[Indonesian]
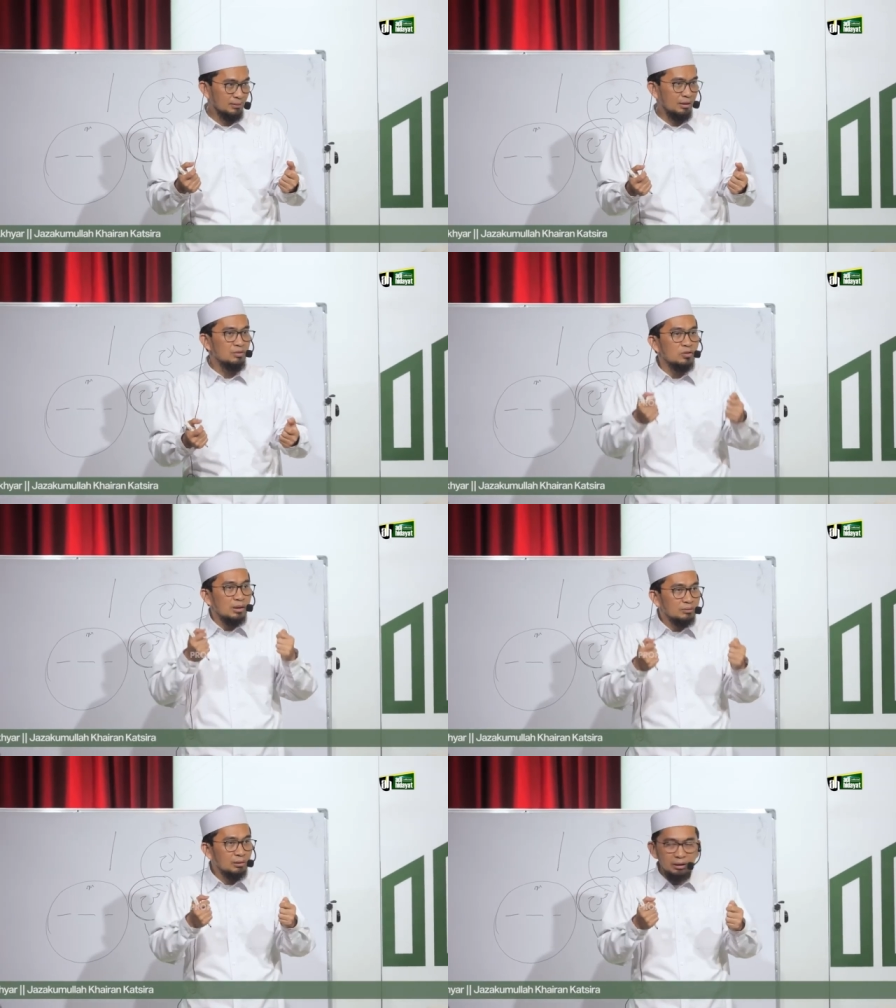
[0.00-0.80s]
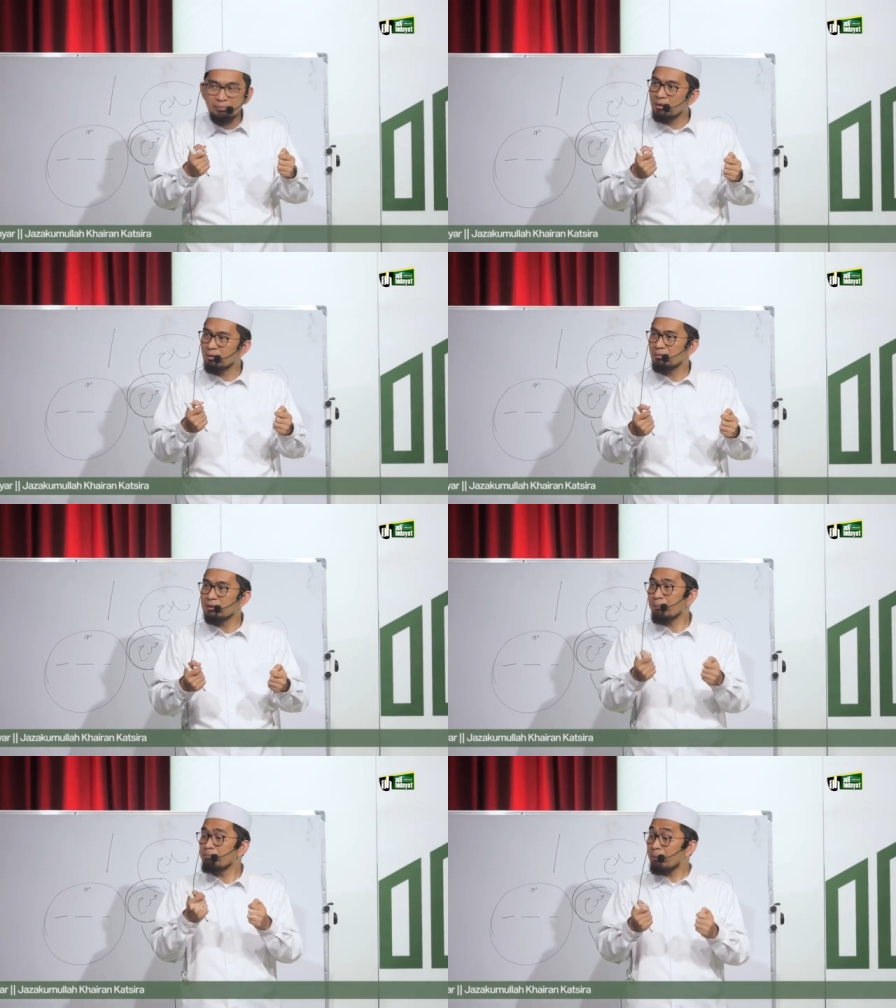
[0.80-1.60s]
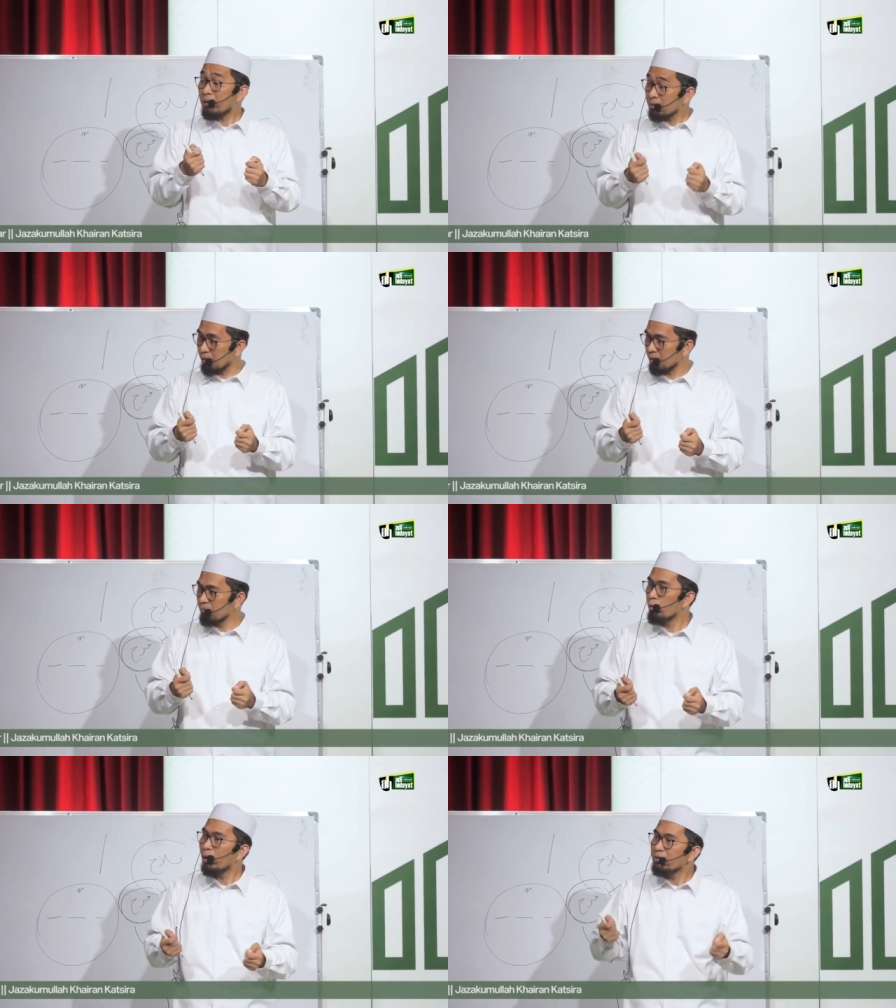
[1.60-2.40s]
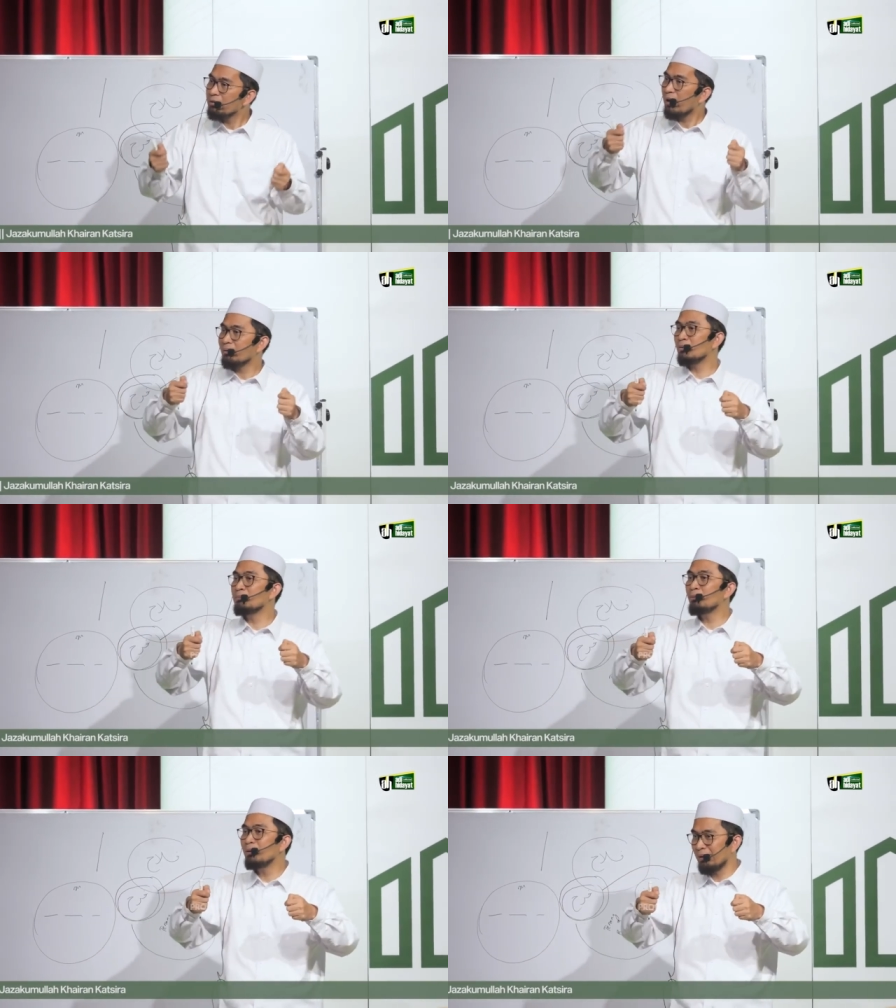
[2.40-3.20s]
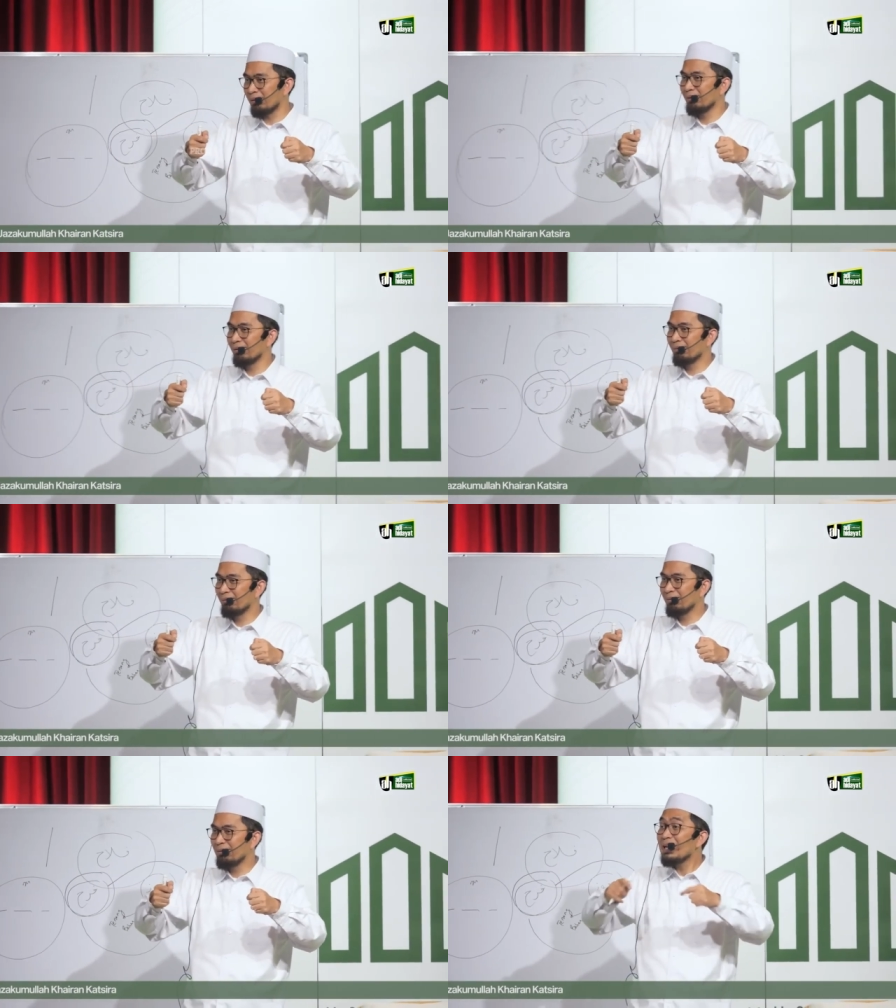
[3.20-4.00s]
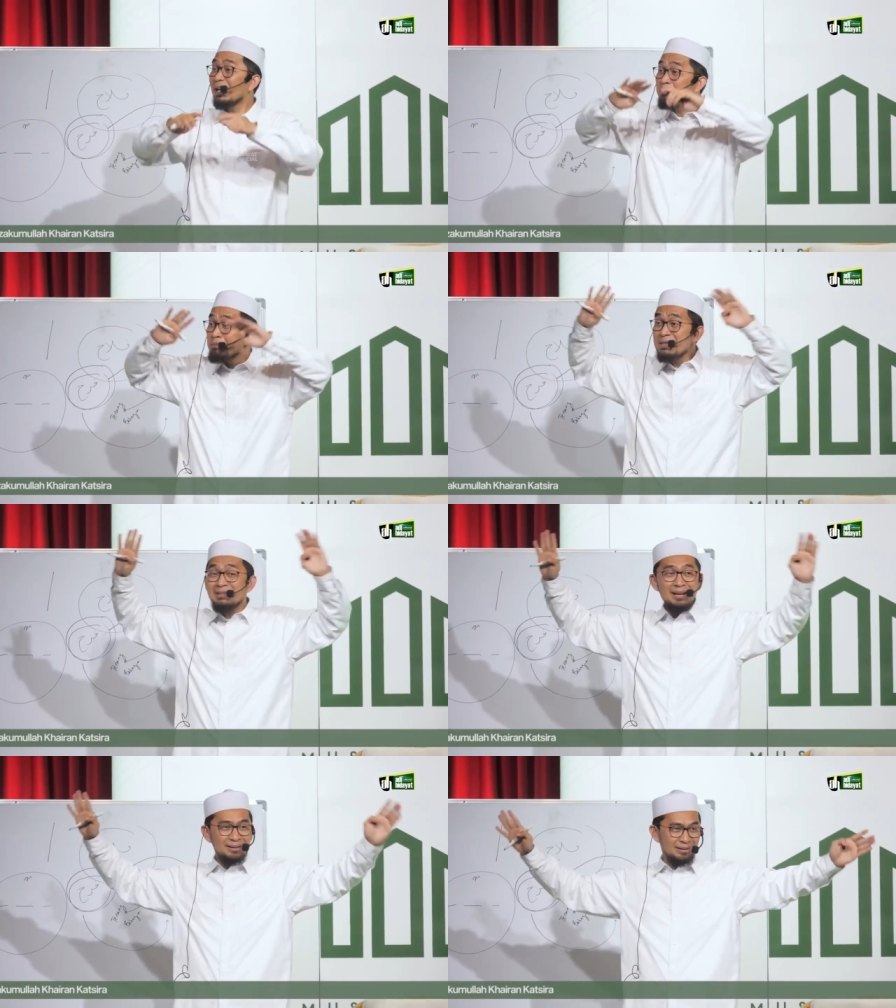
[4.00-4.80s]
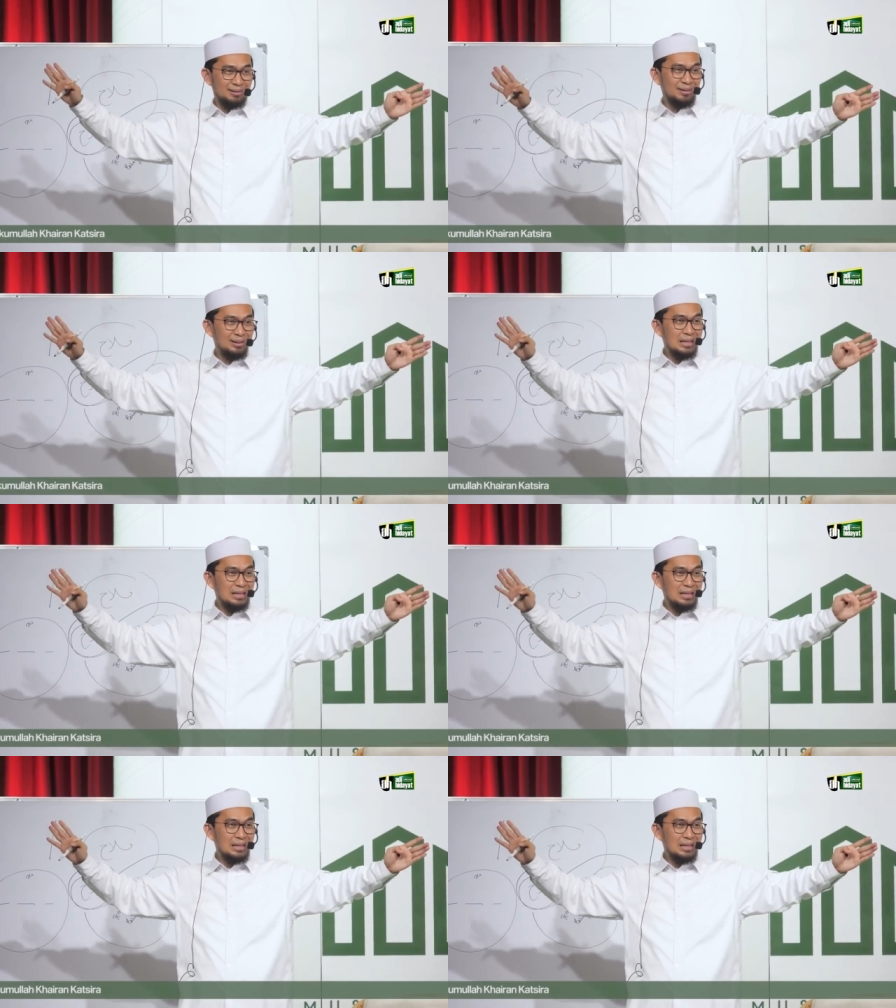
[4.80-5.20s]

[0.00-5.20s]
Jadi silaturahim itu nampaknya bukan saat kumpulnya, saat pisahnya.